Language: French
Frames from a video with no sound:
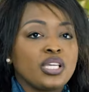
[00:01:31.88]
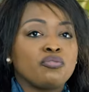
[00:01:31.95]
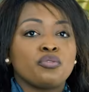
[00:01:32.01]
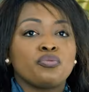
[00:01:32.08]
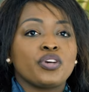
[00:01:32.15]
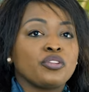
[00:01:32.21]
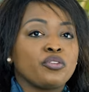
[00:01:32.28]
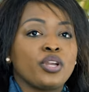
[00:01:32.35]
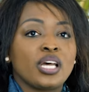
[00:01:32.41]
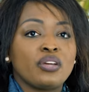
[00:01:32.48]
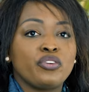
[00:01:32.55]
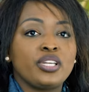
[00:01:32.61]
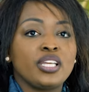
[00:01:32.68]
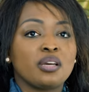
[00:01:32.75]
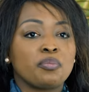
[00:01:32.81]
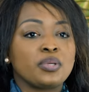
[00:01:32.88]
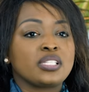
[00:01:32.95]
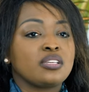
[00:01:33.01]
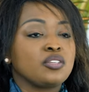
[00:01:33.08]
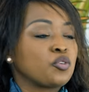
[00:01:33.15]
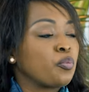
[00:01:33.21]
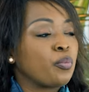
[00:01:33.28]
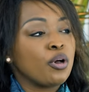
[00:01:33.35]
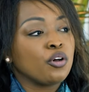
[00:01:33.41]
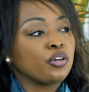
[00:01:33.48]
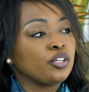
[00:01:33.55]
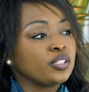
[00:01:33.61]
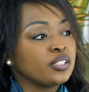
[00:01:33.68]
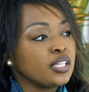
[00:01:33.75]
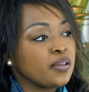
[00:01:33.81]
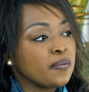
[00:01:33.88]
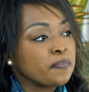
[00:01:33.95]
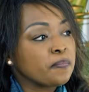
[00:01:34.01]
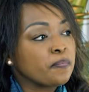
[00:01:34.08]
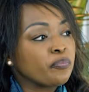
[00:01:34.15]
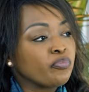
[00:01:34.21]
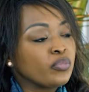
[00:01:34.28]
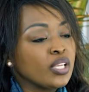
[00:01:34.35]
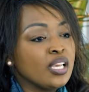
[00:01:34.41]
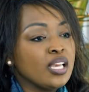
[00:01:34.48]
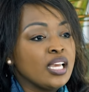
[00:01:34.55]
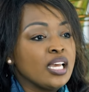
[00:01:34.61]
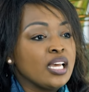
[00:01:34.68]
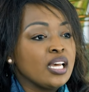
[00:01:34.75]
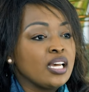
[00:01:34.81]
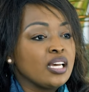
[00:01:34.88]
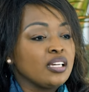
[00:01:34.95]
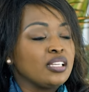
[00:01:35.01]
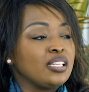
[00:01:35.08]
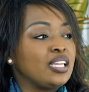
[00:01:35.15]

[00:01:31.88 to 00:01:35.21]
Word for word: qu'ils vont faire de leur mm-hmm. avenir parce qu'ils ne sont mm-hmm. pas orientés. Mm-hmm. Et